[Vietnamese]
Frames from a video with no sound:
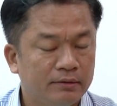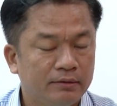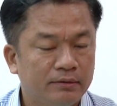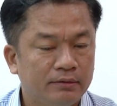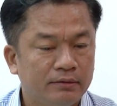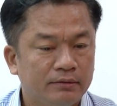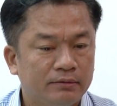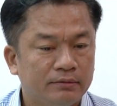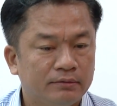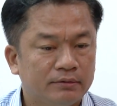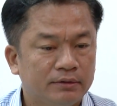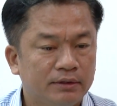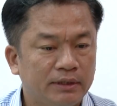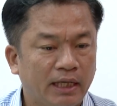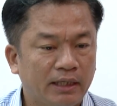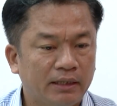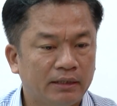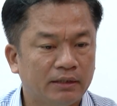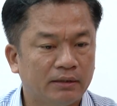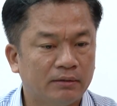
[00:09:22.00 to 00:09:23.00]
cạnh đó
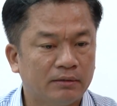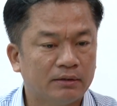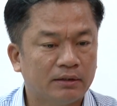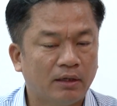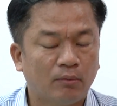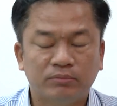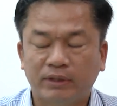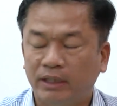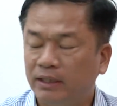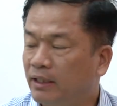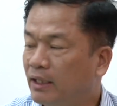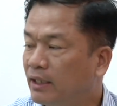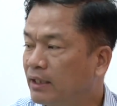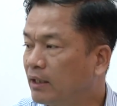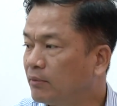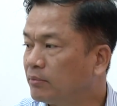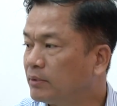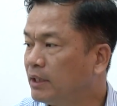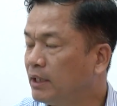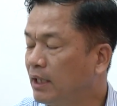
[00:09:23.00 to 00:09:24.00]
chú trọng về chất lượng
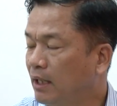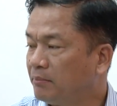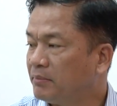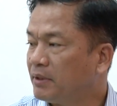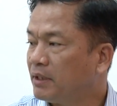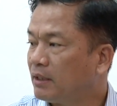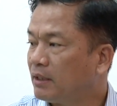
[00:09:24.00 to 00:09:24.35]
đảng viên,